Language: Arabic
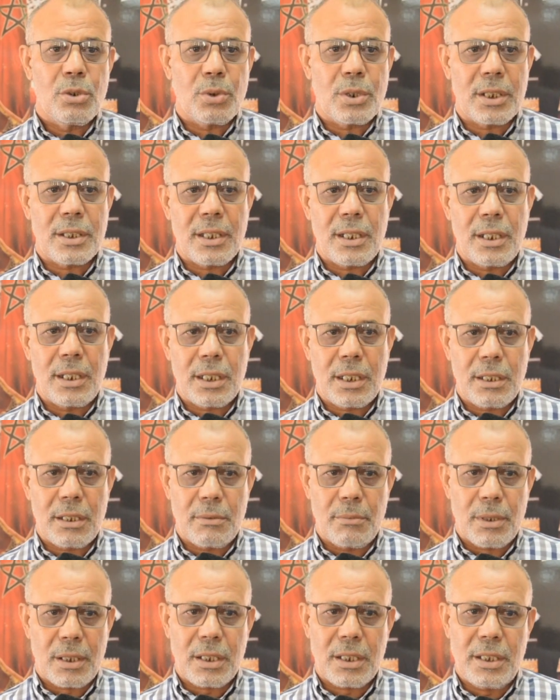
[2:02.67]
وكذلك
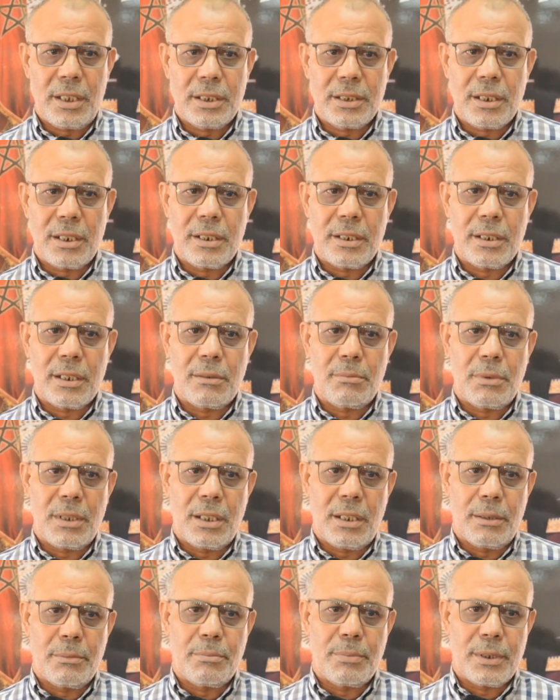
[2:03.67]
باقي كيحتل لنا
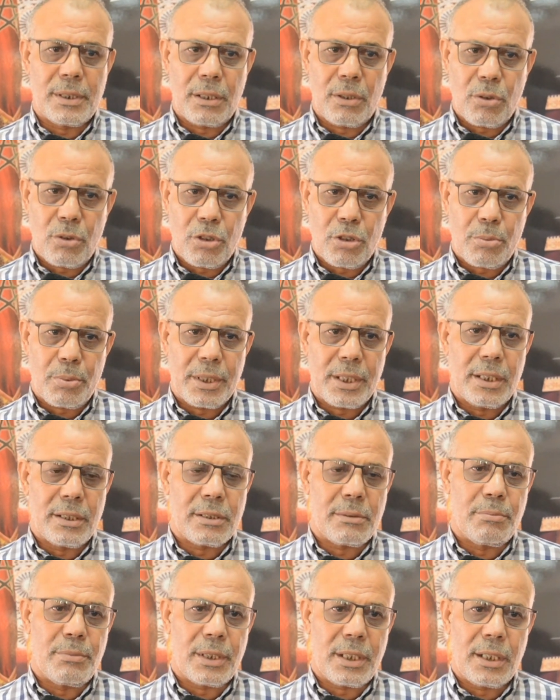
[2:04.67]
الملعب ديال القرب اللي كاين
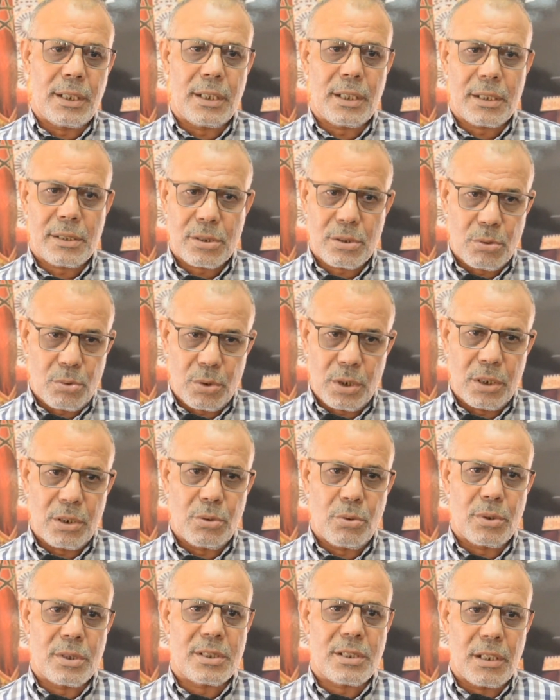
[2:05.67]
تما كاين اللي خصو اللي
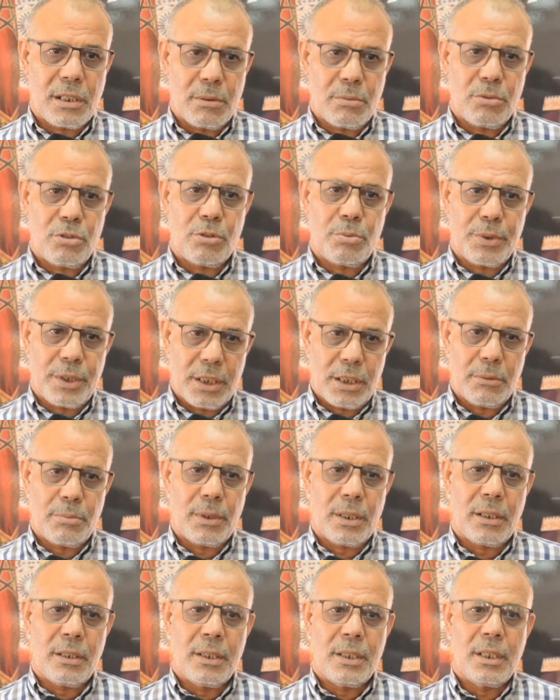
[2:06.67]
هو سلمو
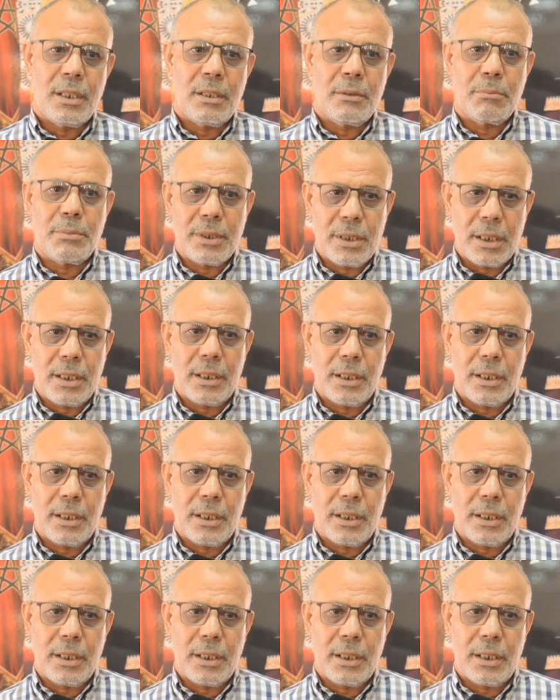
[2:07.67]
بهبه بناء